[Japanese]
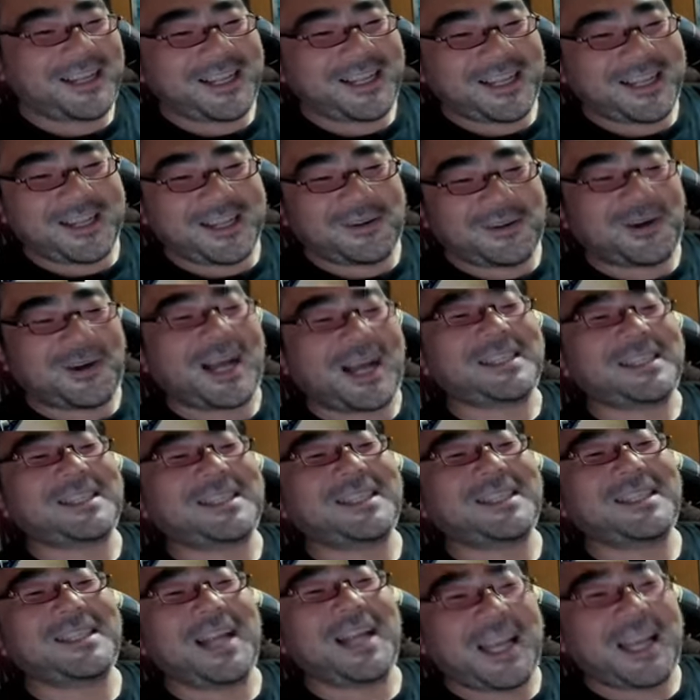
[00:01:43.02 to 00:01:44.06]
おかし
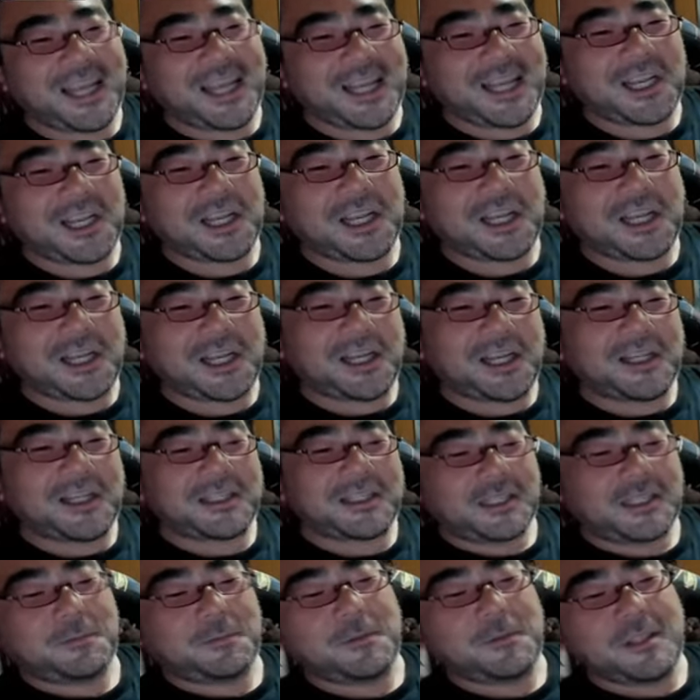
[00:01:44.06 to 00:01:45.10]
くない
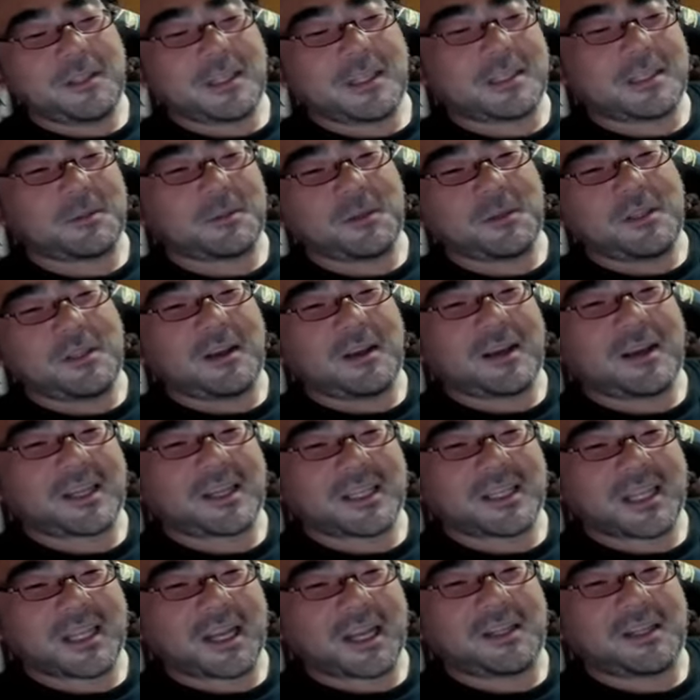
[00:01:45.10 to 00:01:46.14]
自分で自分の悪
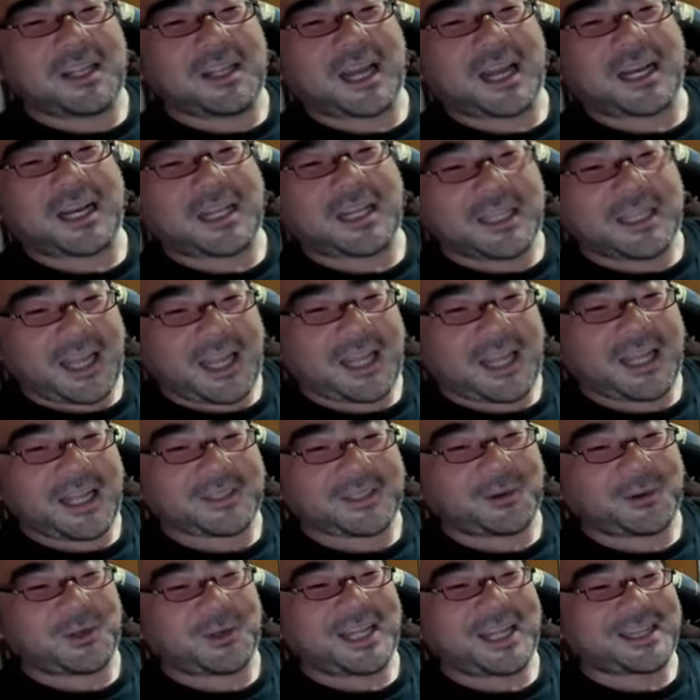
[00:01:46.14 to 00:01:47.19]
口書くんだからね。
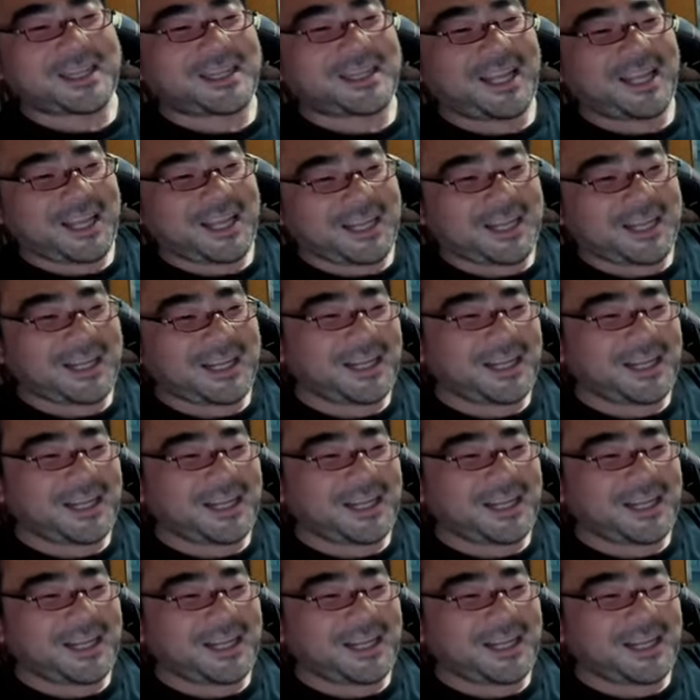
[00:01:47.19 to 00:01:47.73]
そうやって。